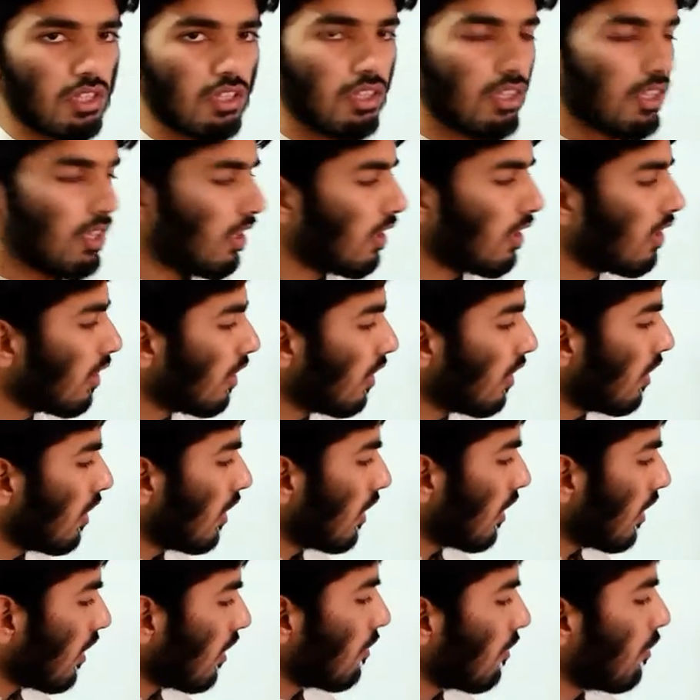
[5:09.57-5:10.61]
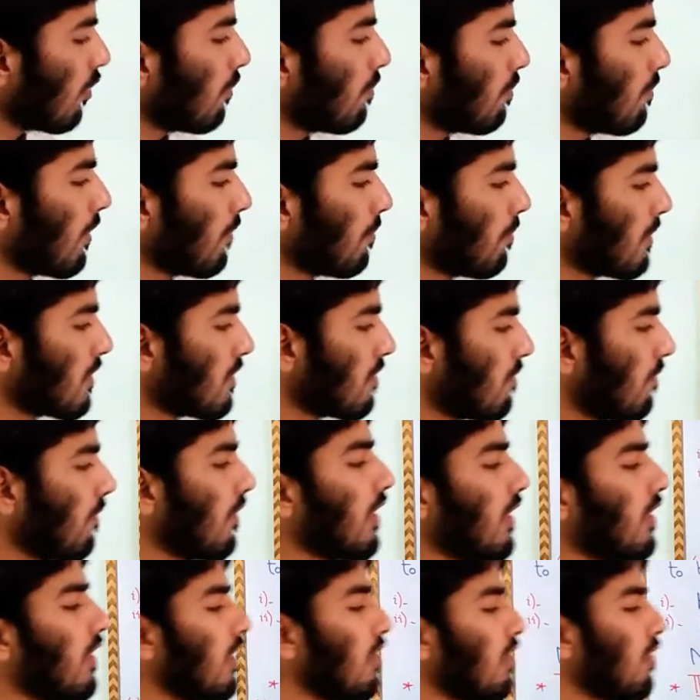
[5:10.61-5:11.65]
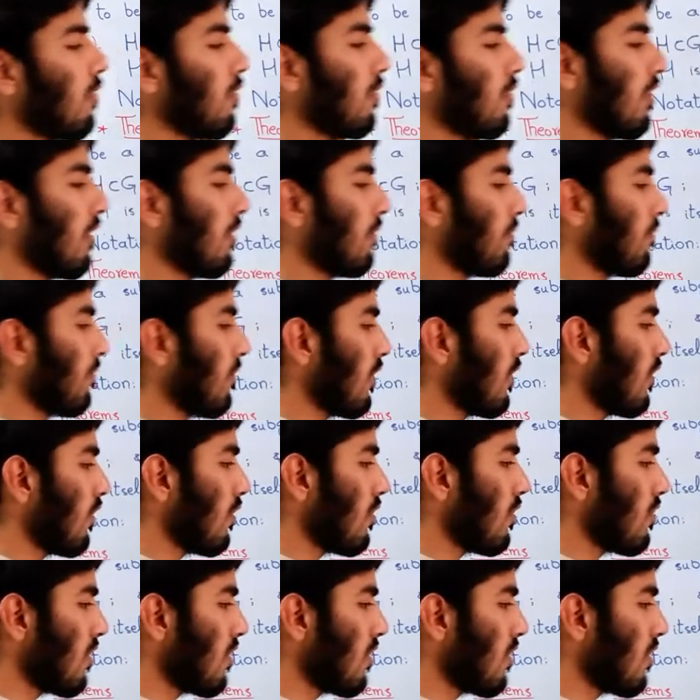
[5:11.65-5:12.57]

है अगर ग्रुप हमारे पास फाइनाइट होगा तो